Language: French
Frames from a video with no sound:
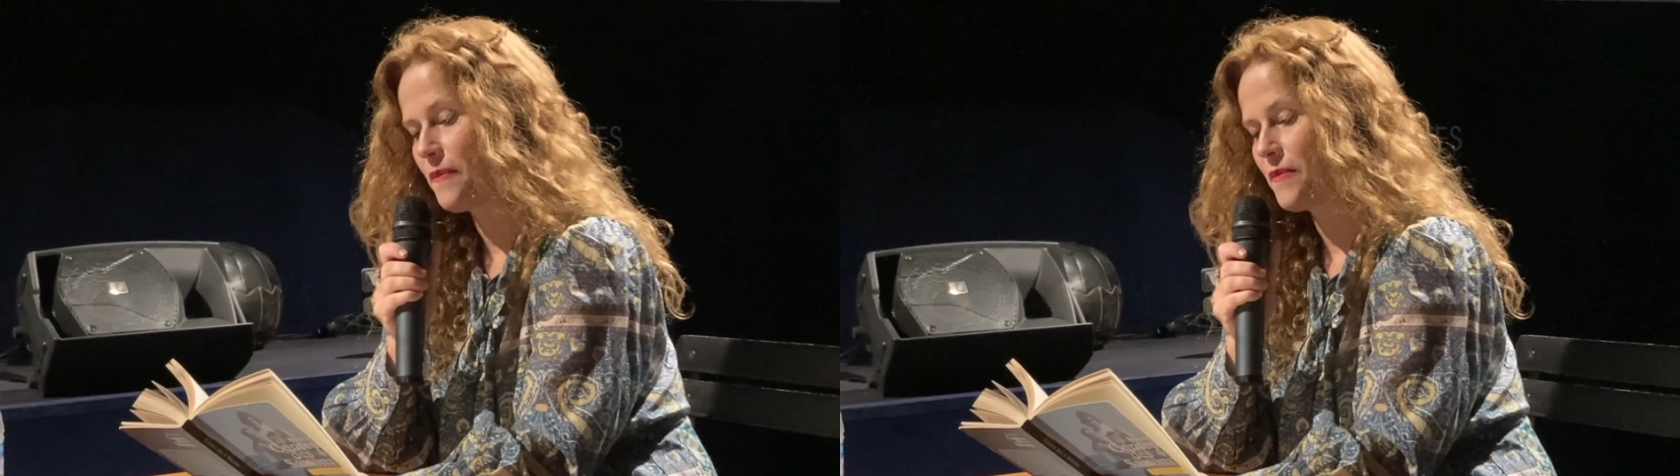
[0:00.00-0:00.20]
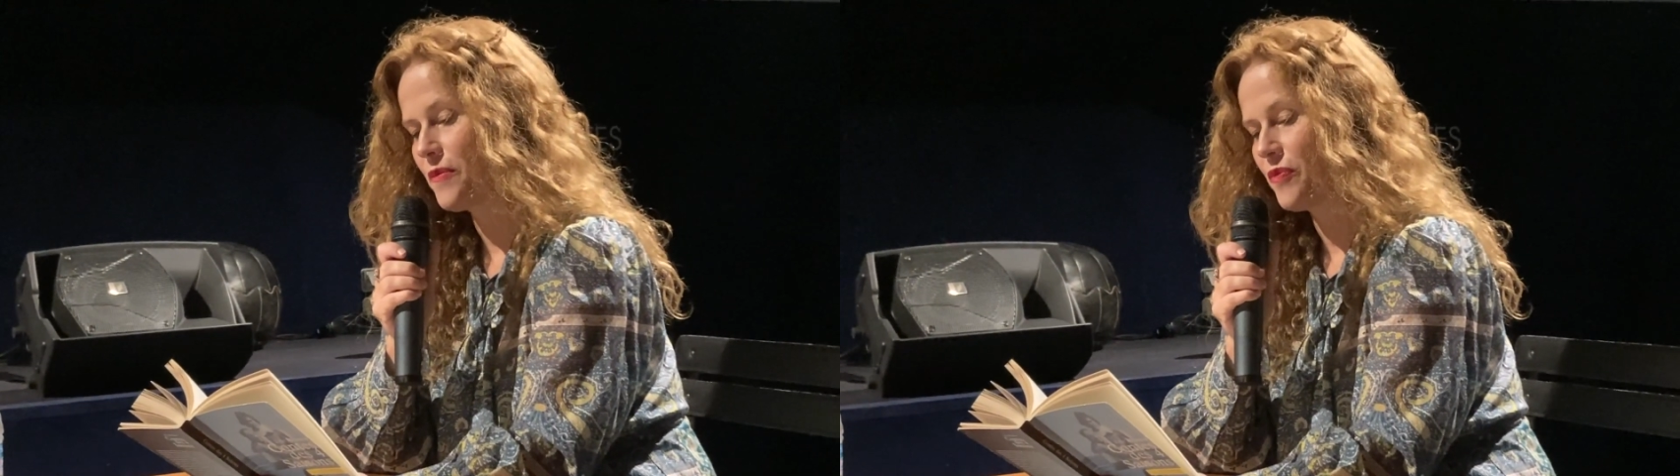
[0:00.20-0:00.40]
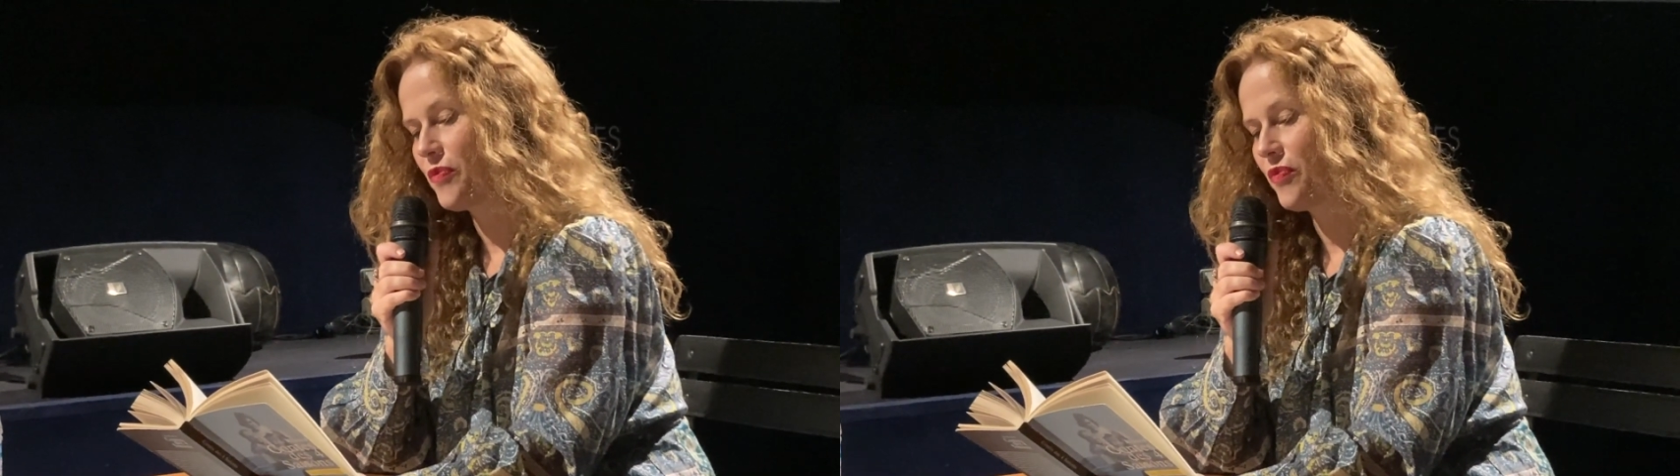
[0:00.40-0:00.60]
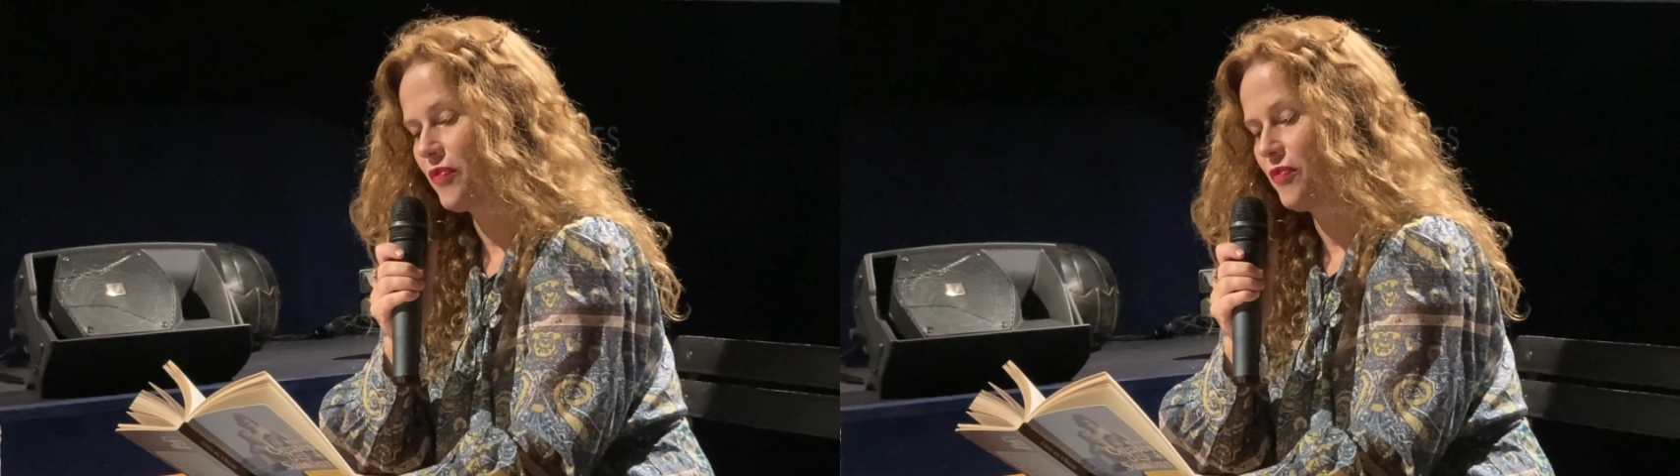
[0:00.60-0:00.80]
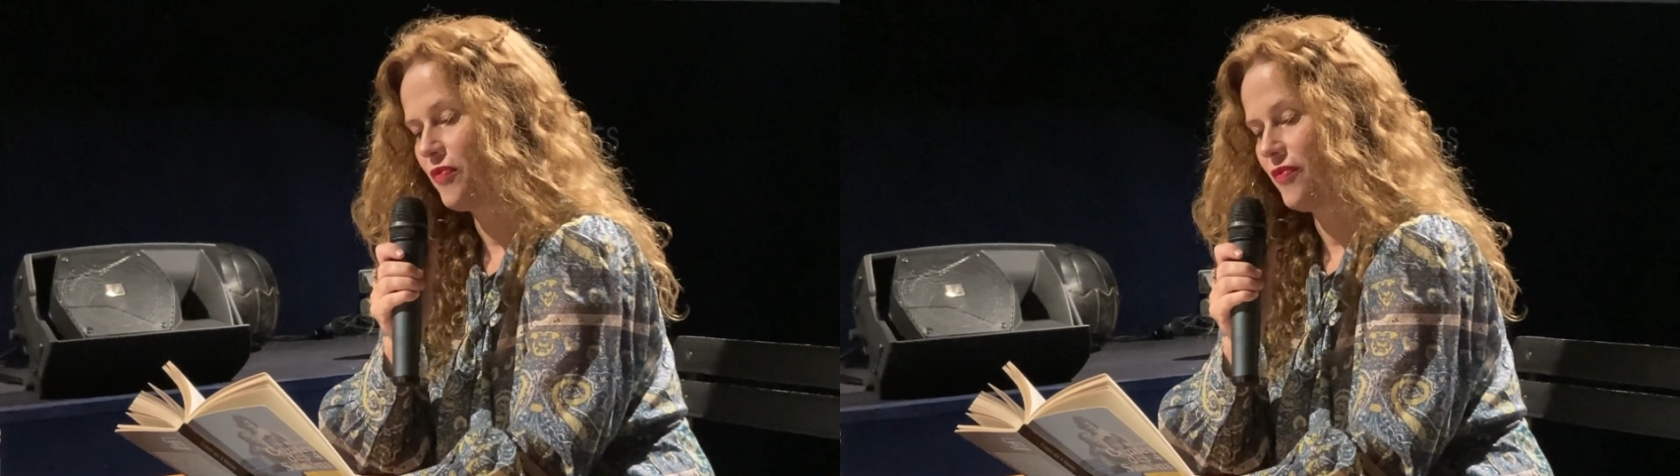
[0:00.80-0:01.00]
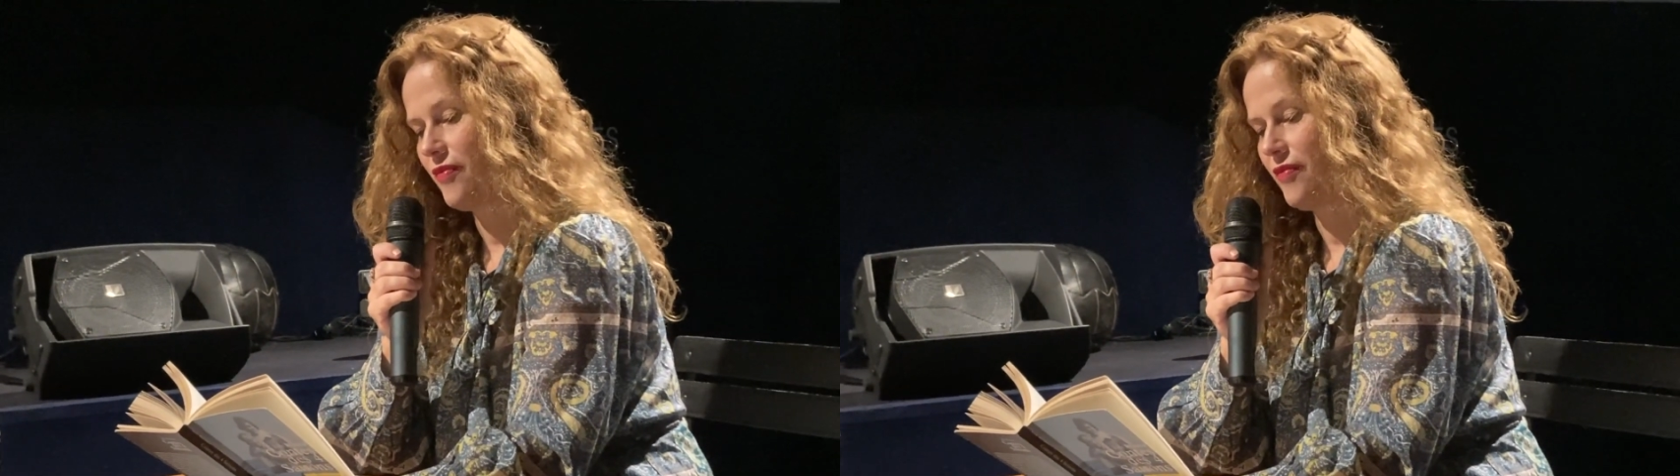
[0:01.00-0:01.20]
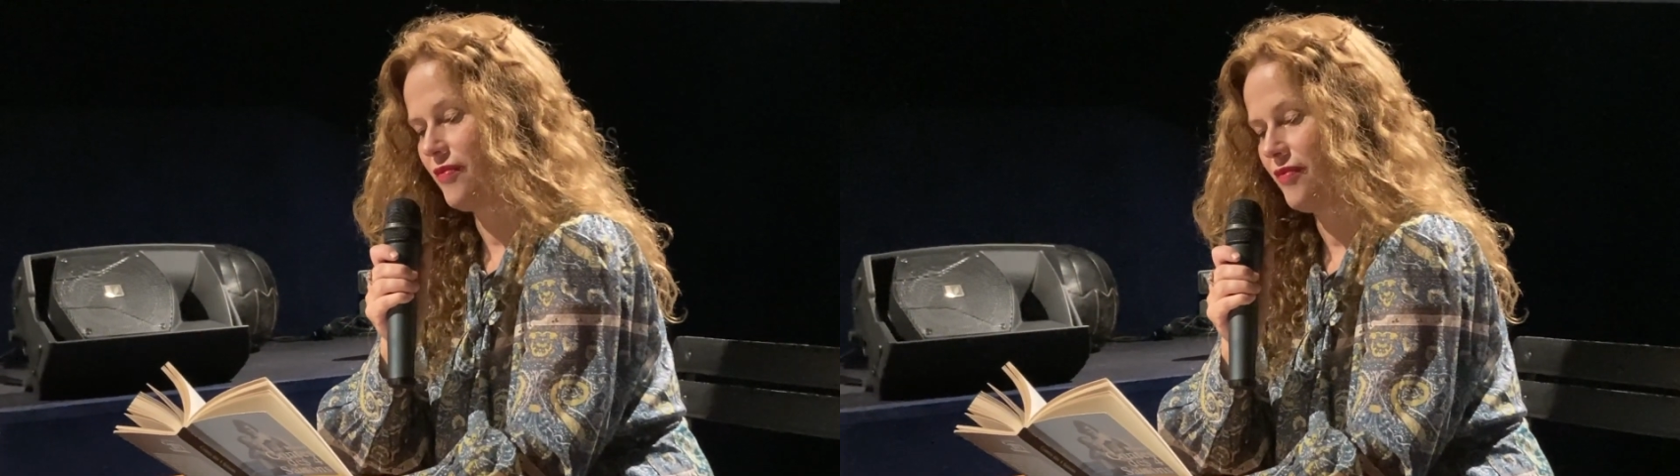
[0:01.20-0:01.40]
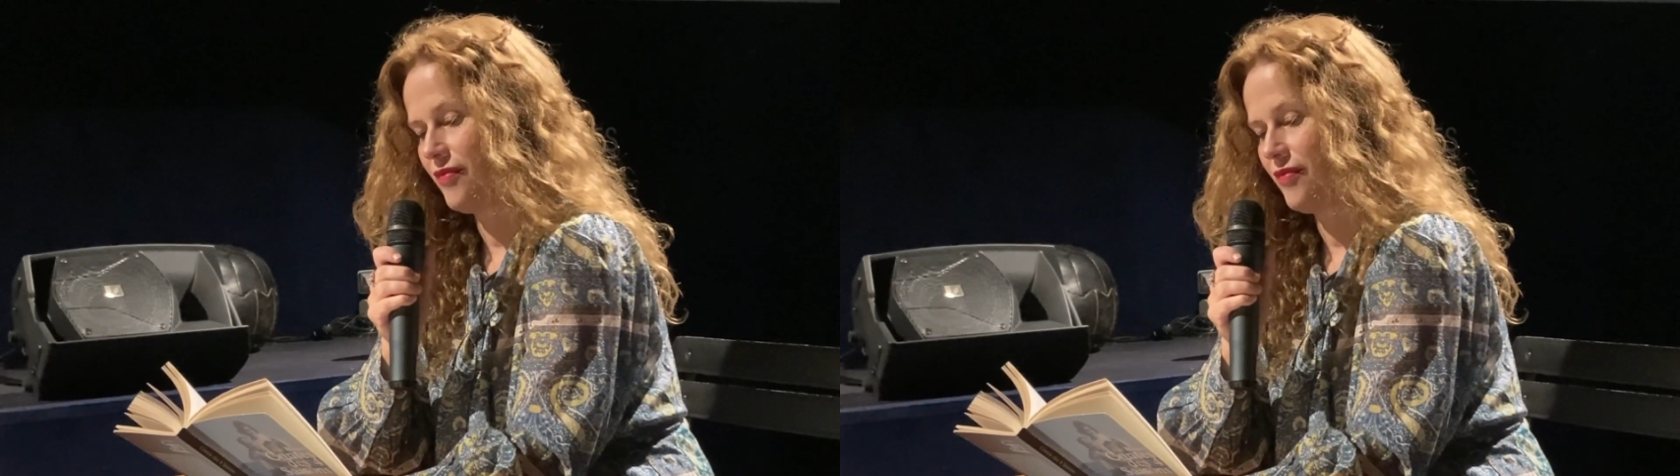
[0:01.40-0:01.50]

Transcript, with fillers: c'était un peu